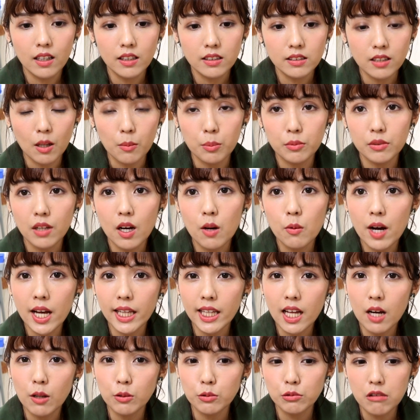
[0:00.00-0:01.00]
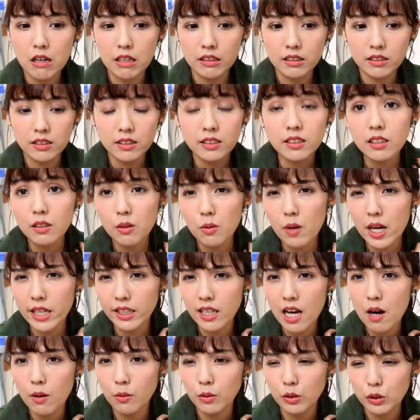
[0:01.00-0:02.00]
找不到外套穿，这个外
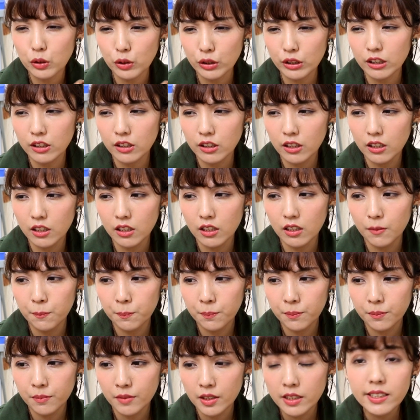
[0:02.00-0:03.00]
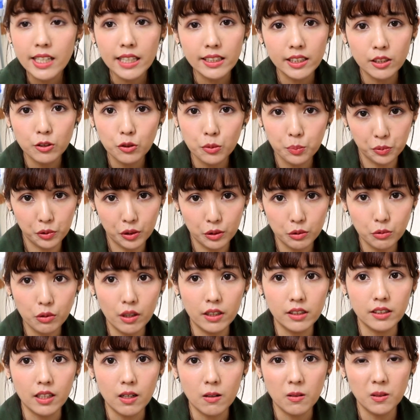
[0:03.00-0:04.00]
套我觉得呢，夏天就不会
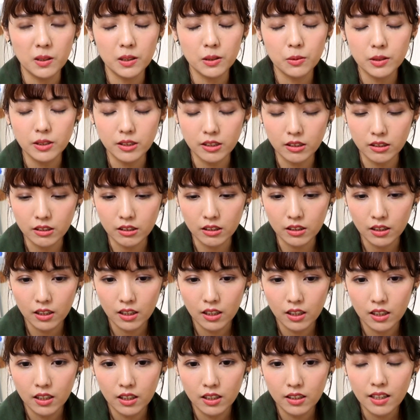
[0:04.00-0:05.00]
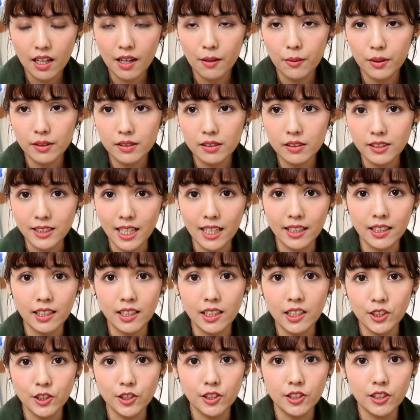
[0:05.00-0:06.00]
穿到了，因为真的，台湾的夏天
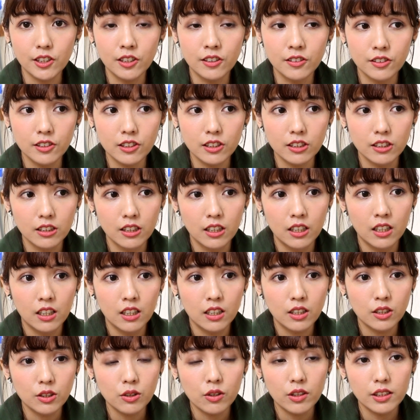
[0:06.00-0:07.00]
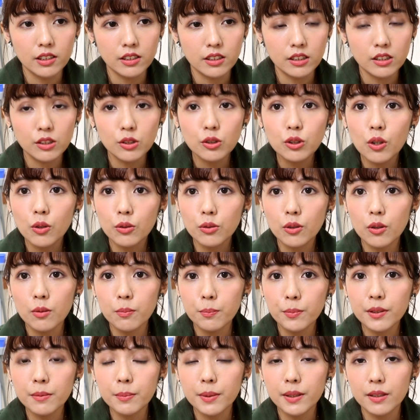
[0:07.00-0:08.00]
很热很热，所以是秋冬
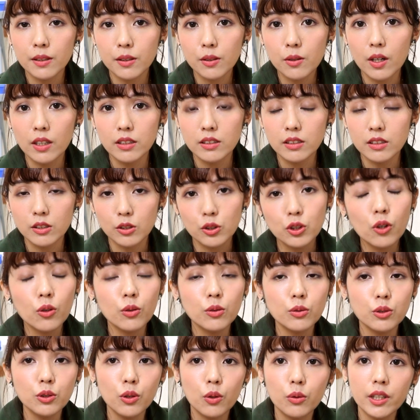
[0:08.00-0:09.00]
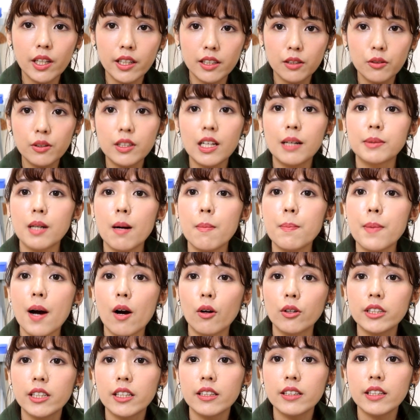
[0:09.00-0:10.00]
必备的款式。秋秋天因为它比较
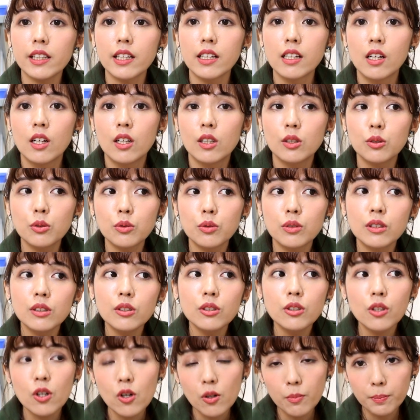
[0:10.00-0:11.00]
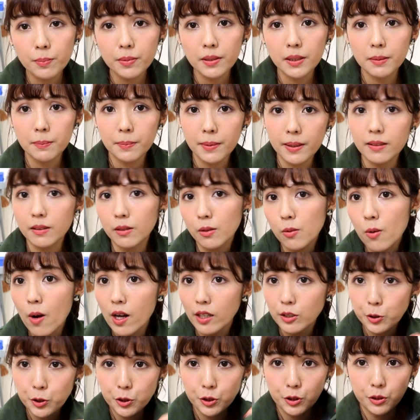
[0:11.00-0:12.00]
薄一点点，春秋必备的款
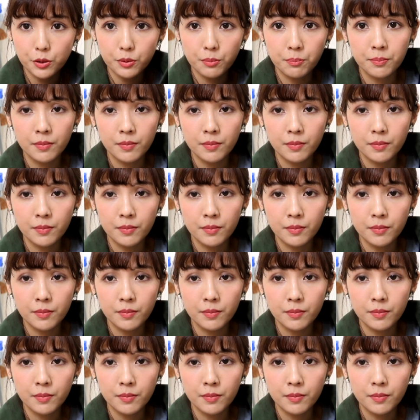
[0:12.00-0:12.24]
式。